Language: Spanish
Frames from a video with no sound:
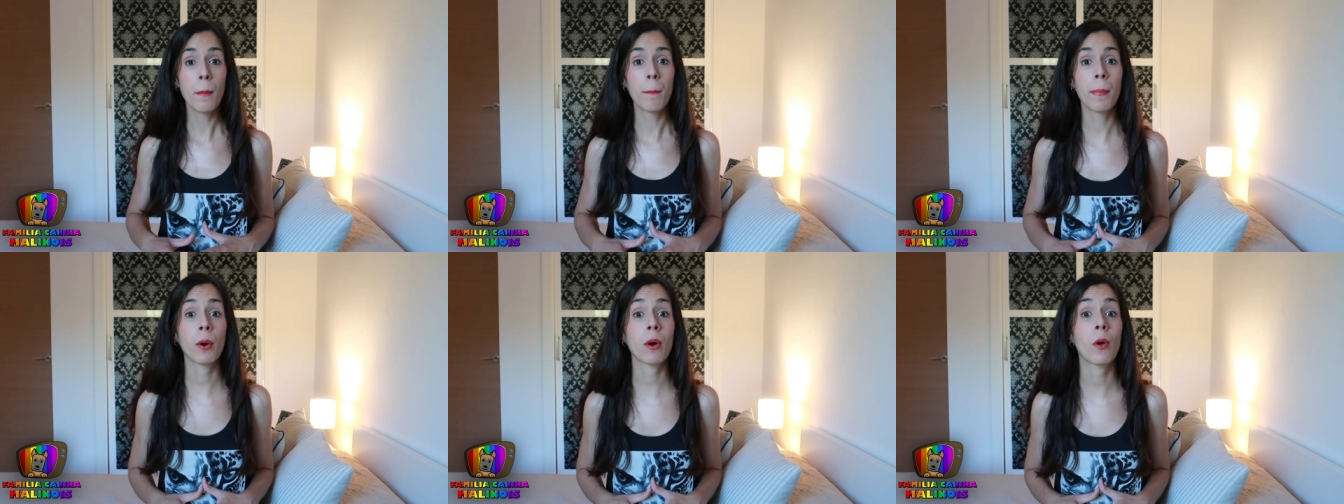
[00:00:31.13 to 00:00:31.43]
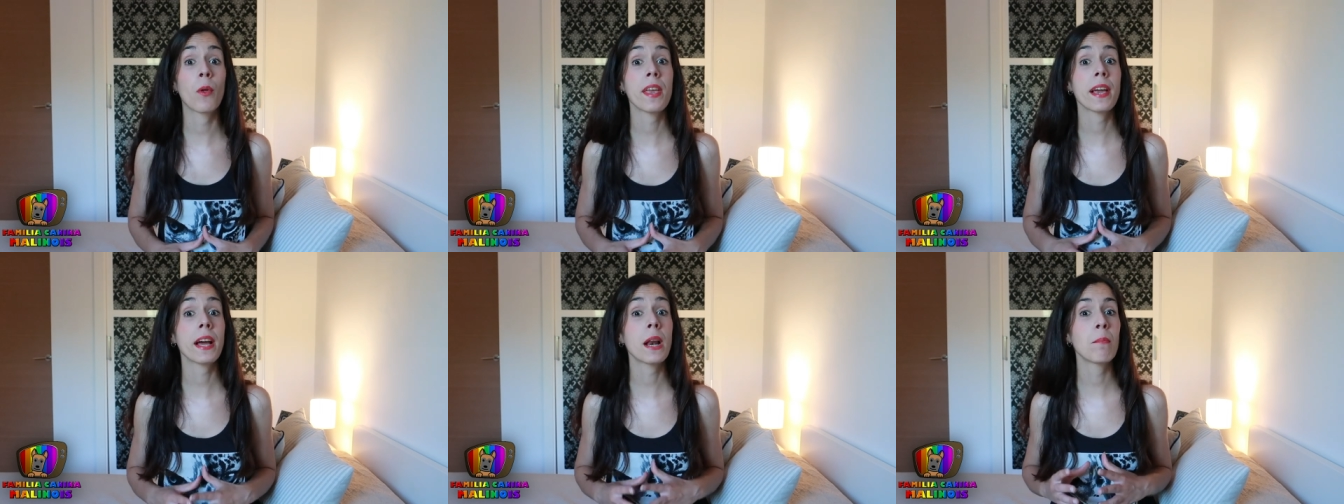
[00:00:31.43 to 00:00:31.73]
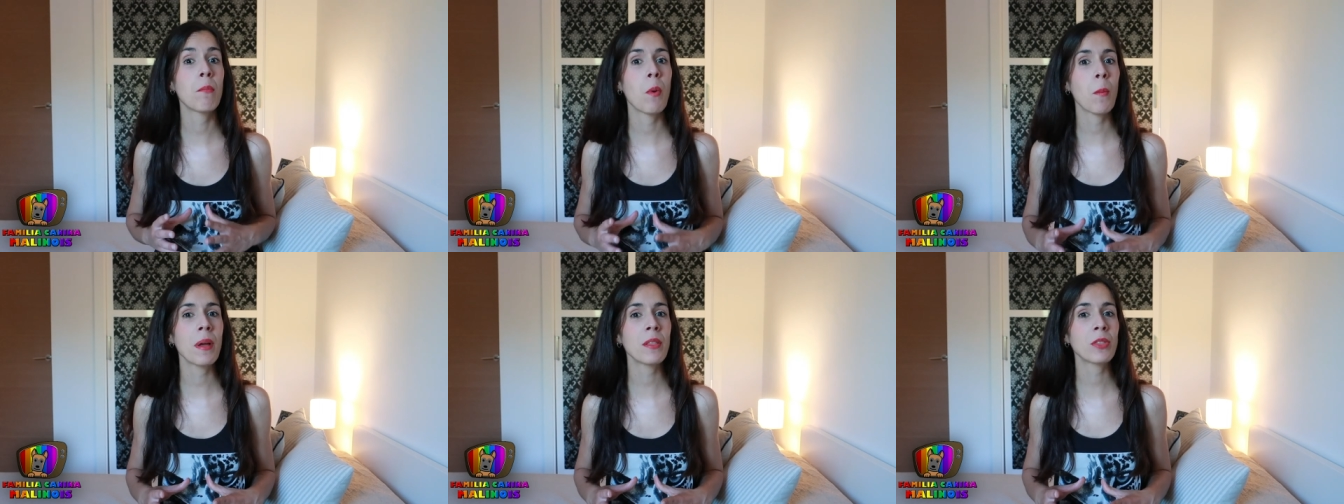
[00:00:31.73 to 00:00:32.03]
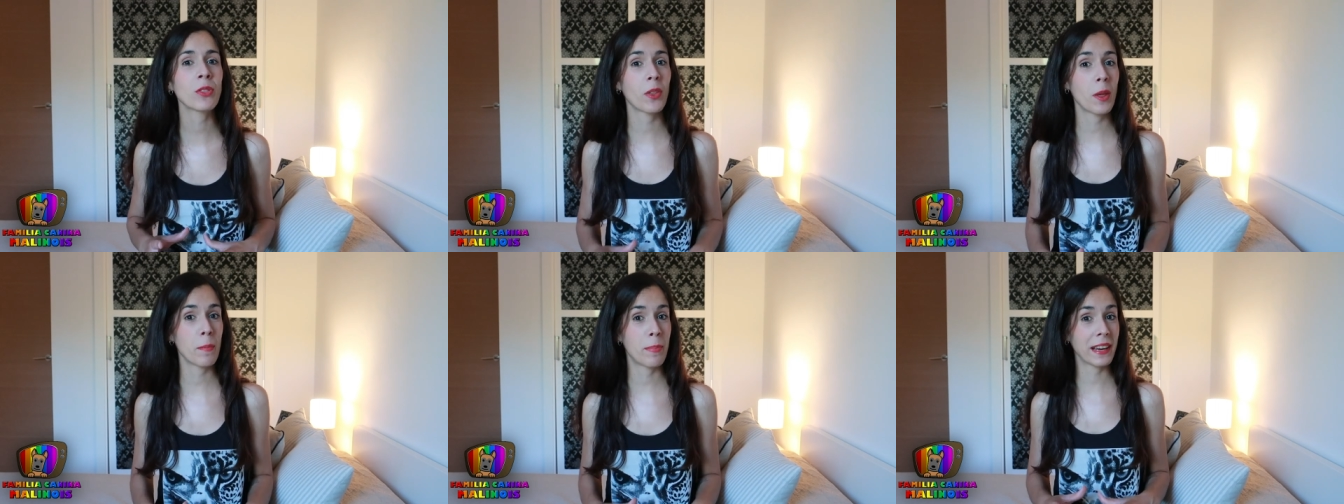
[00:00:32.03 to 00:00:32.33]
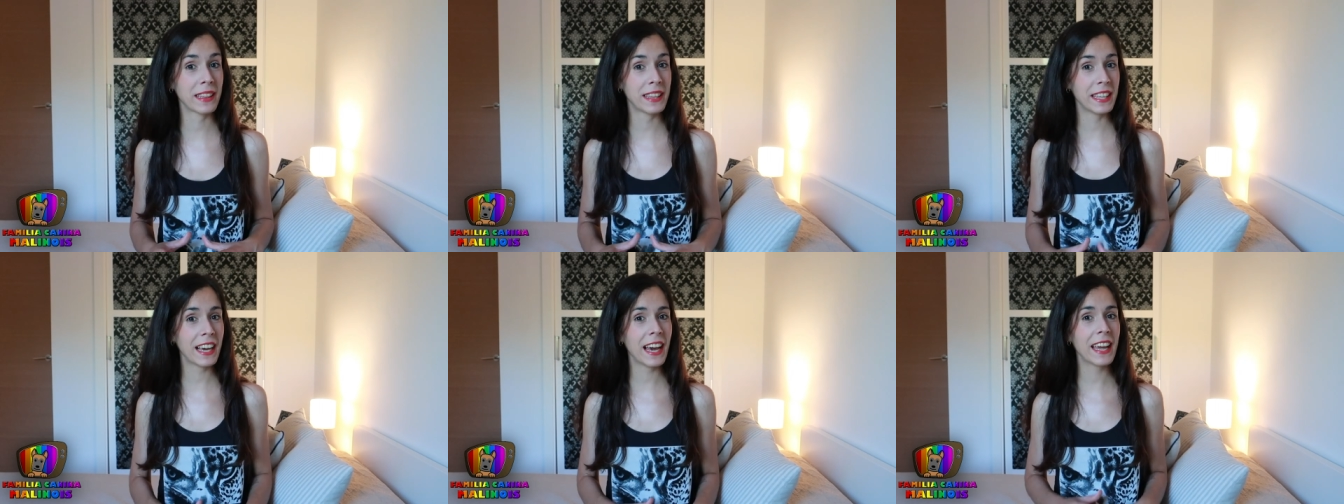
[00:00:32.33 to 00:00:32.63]
pero cuando llega el momento de
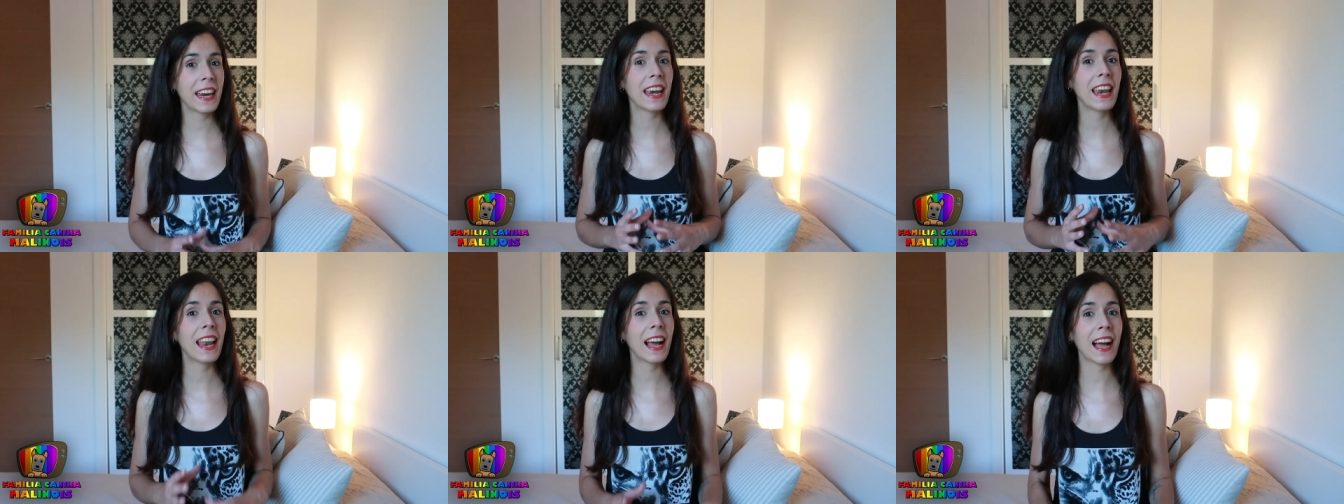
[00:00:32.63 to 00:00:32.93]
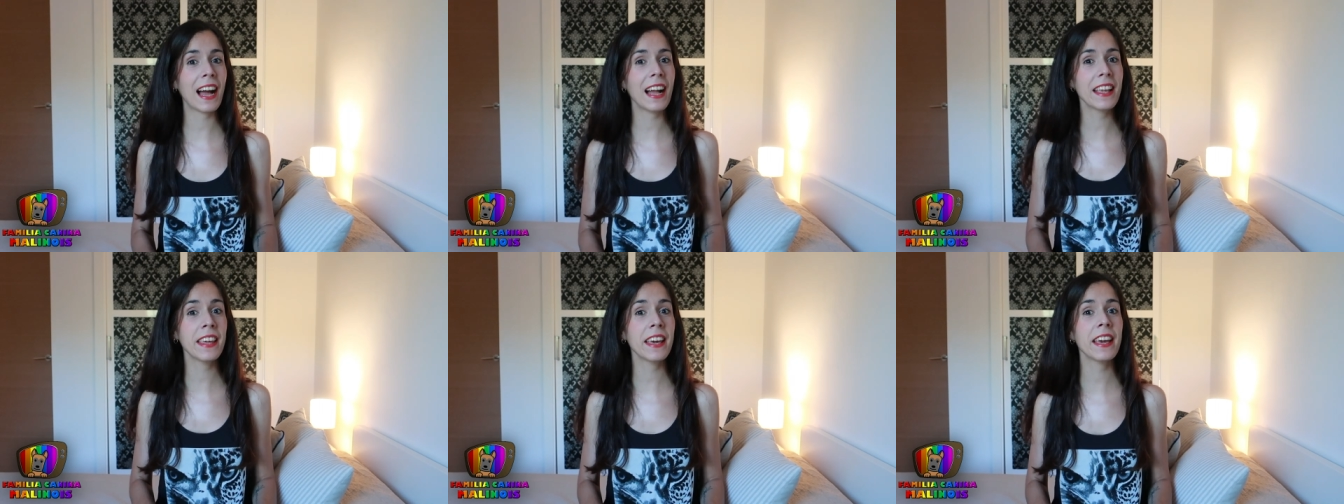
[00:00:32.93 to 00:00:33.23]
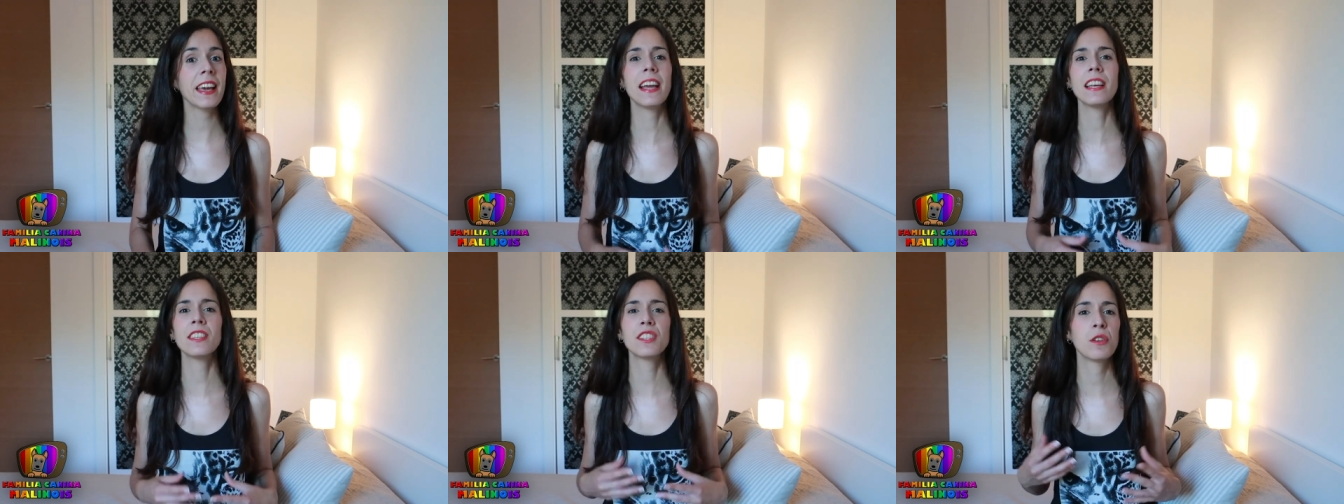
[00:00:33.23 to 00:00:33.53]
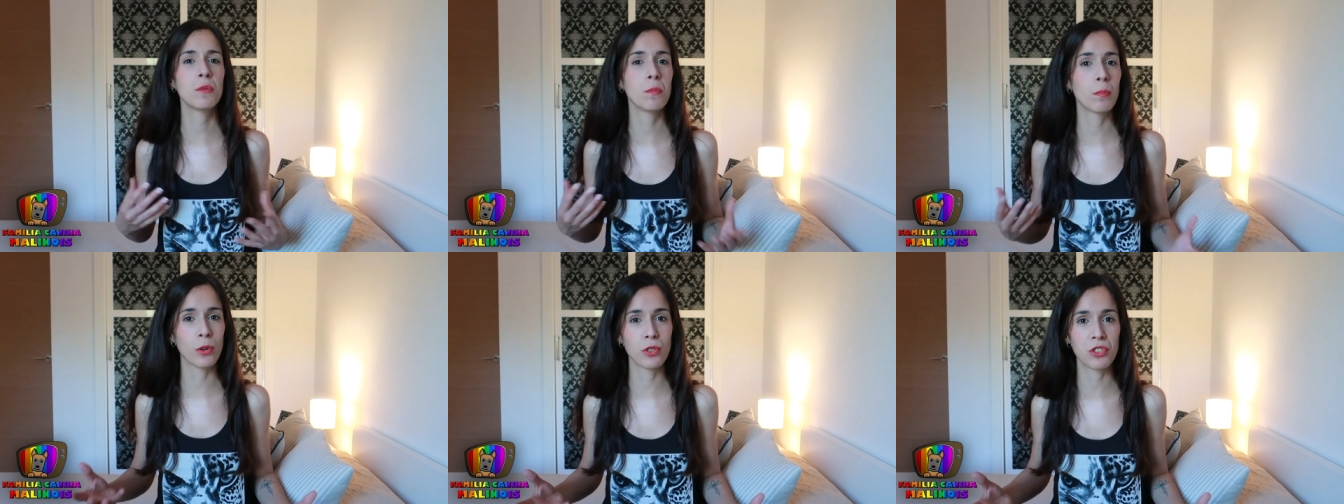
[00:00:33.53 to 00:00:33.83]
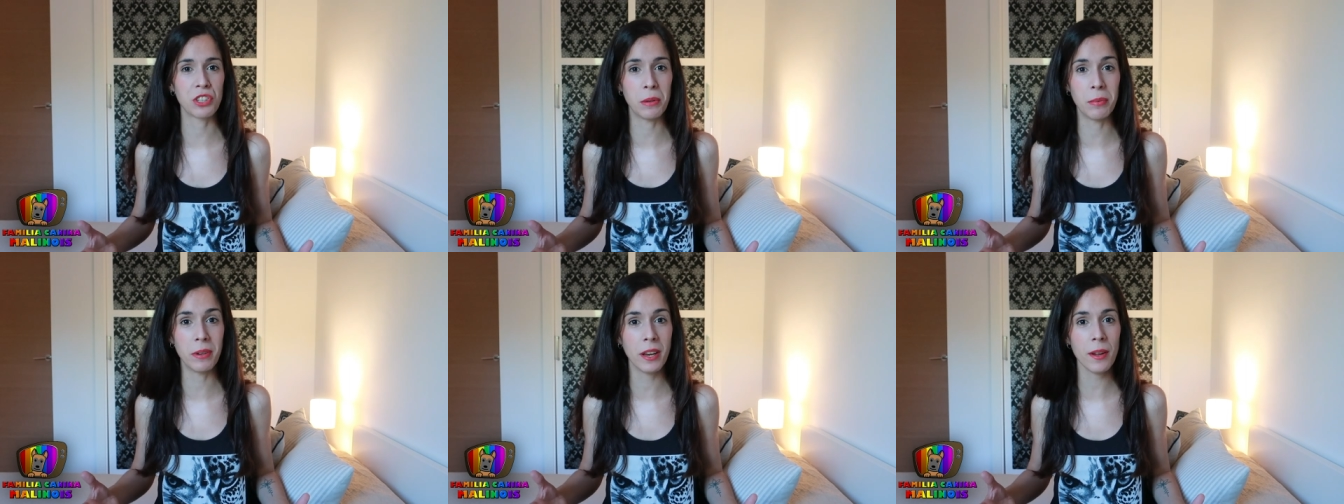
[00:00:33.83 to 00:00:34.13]
practicar en la calle es
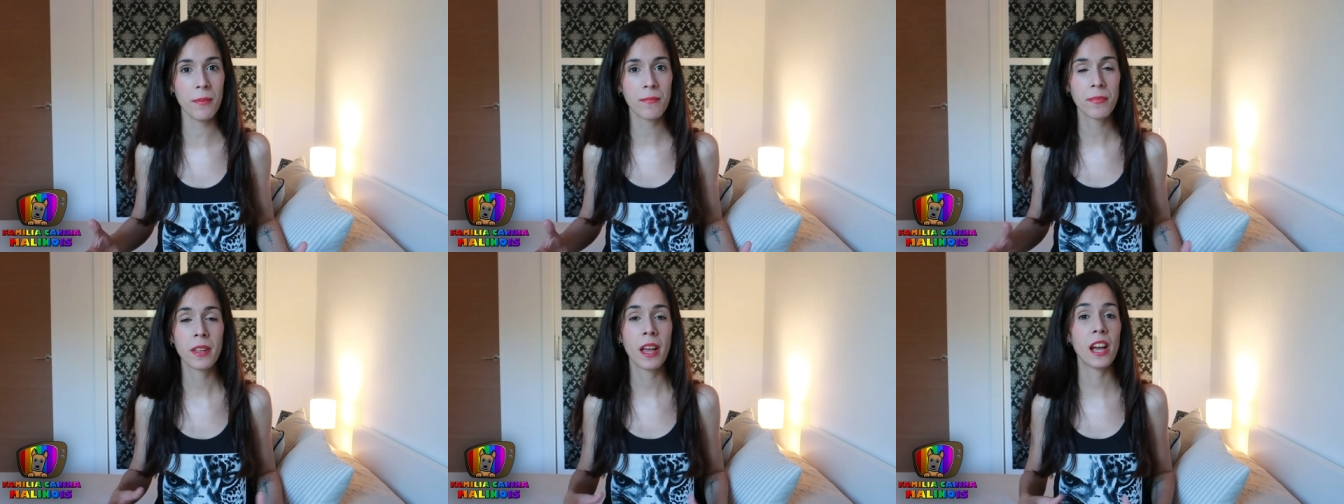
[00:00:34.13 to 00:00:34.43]
imposible,